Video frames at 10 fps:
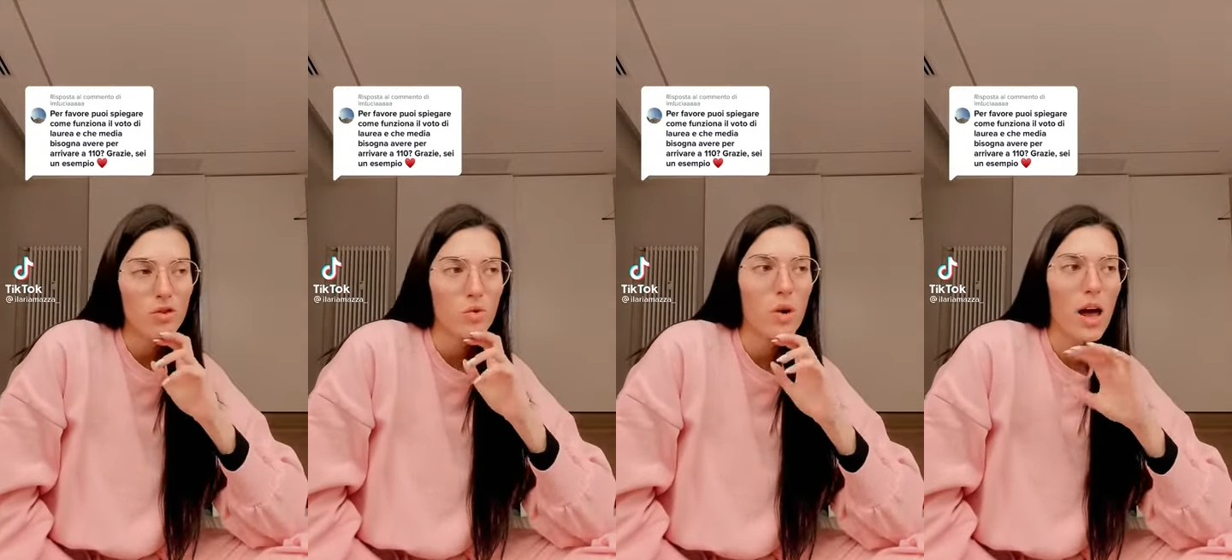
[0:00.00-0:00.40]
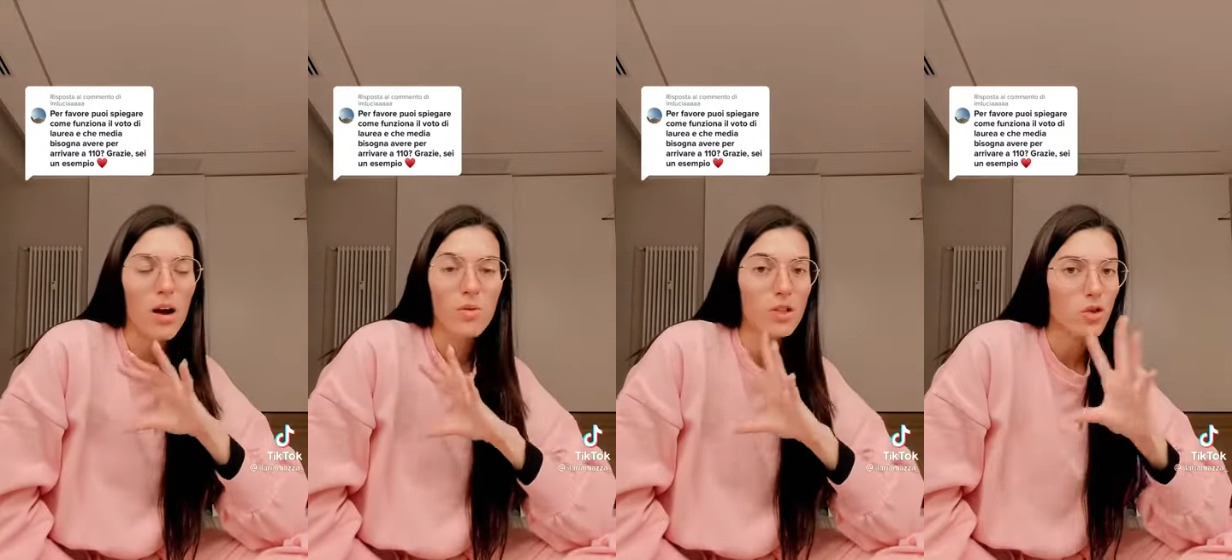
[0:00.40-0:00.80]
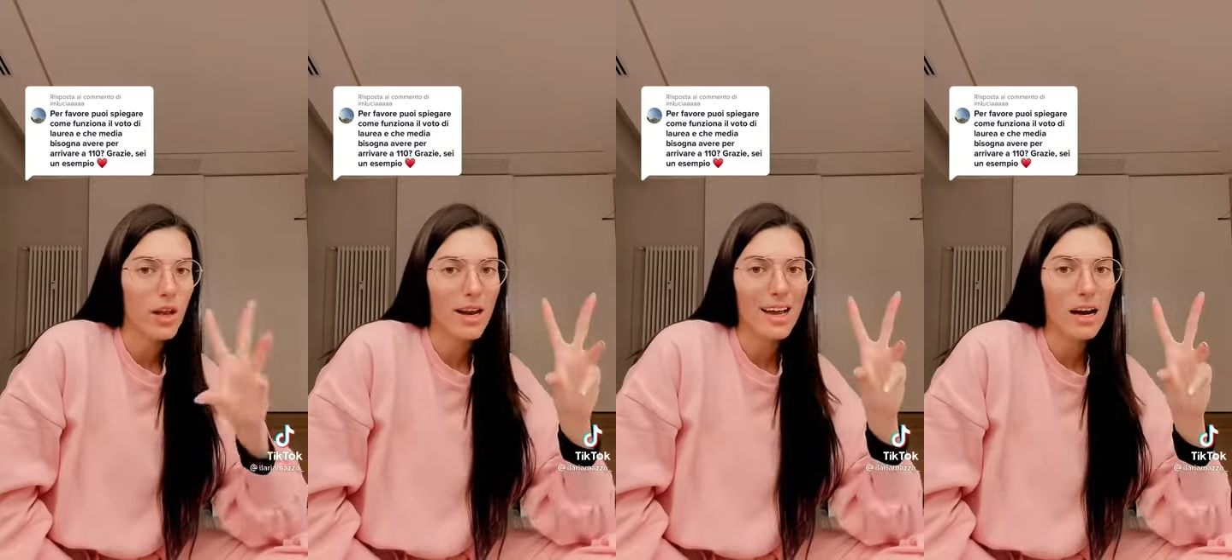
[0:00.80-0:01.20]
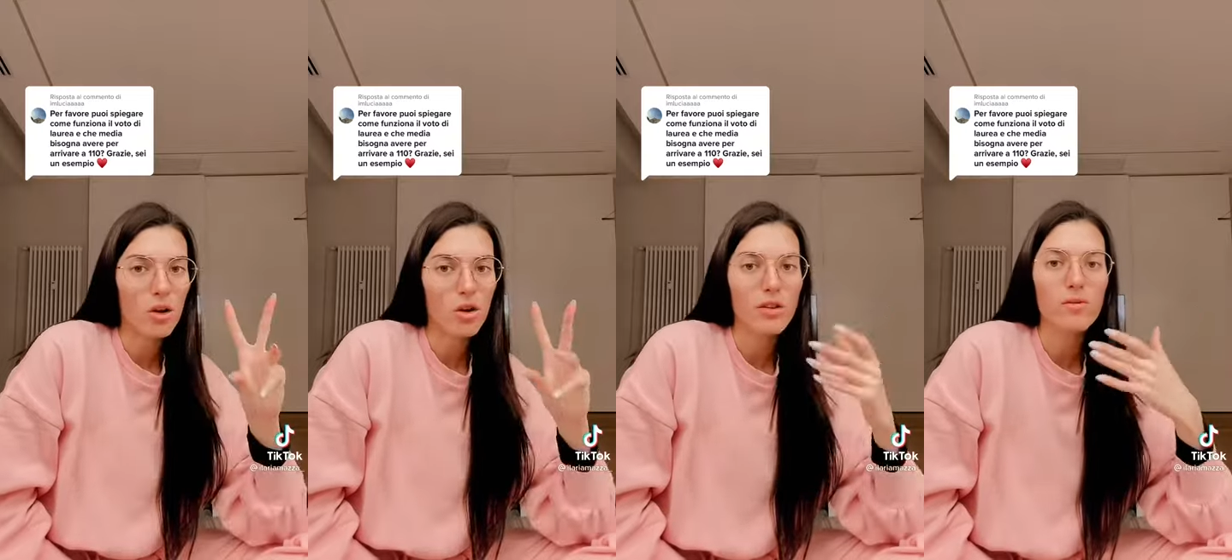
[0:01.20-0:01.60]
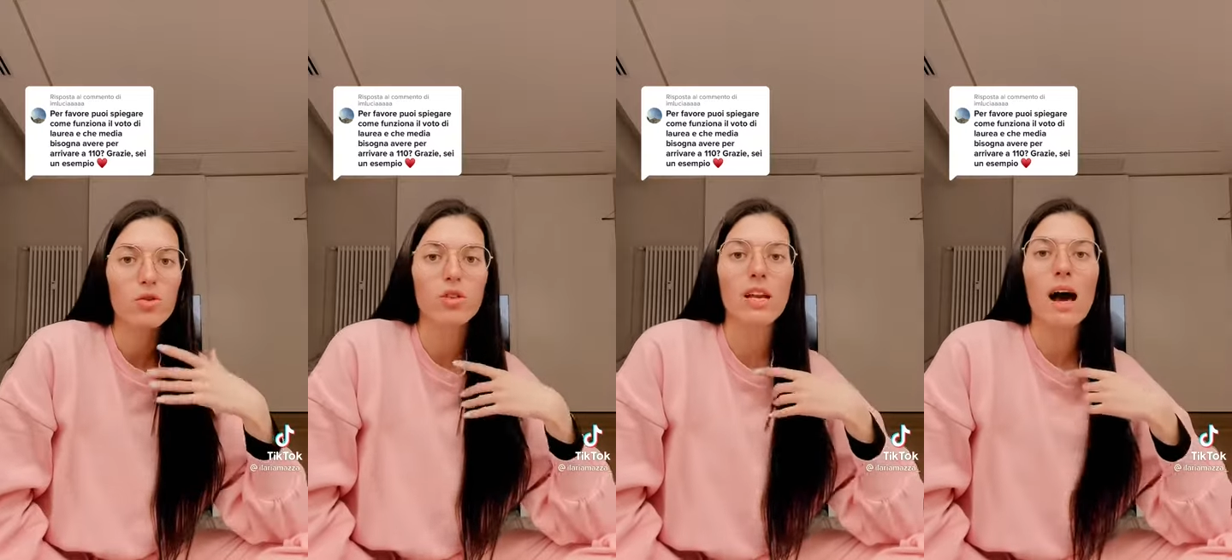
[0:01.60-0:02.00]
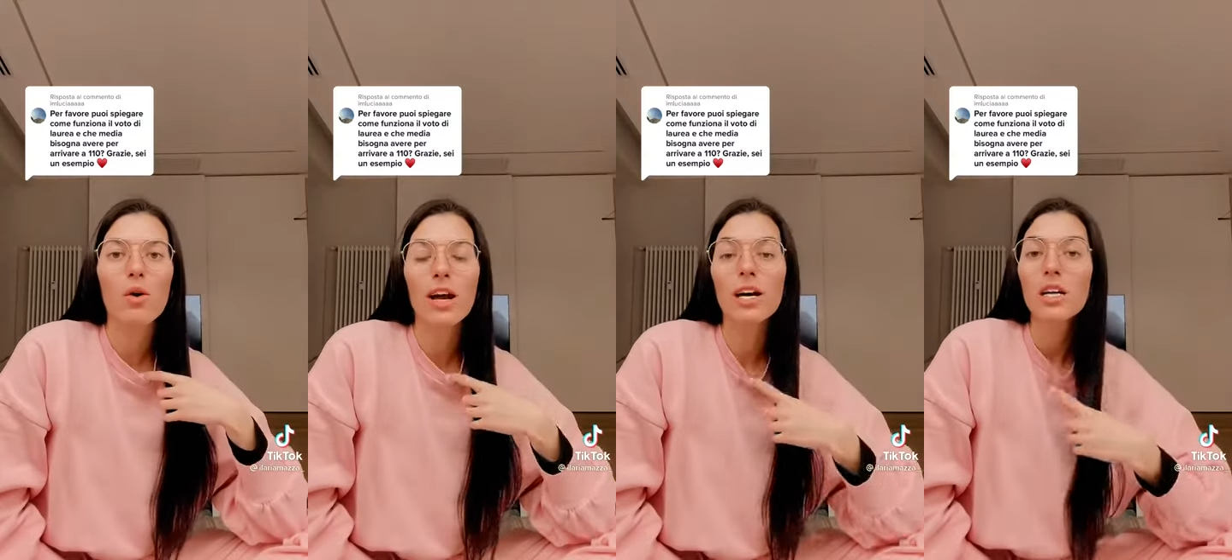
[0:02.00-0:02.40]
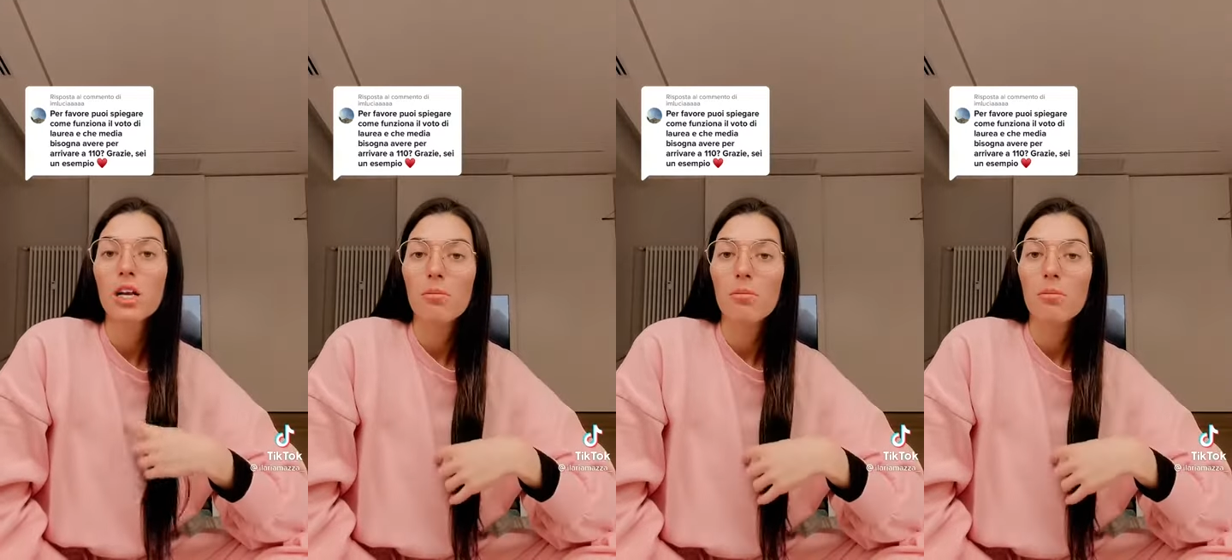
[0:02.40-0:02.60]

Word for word: sulla questione del calcolo del voto di laurea.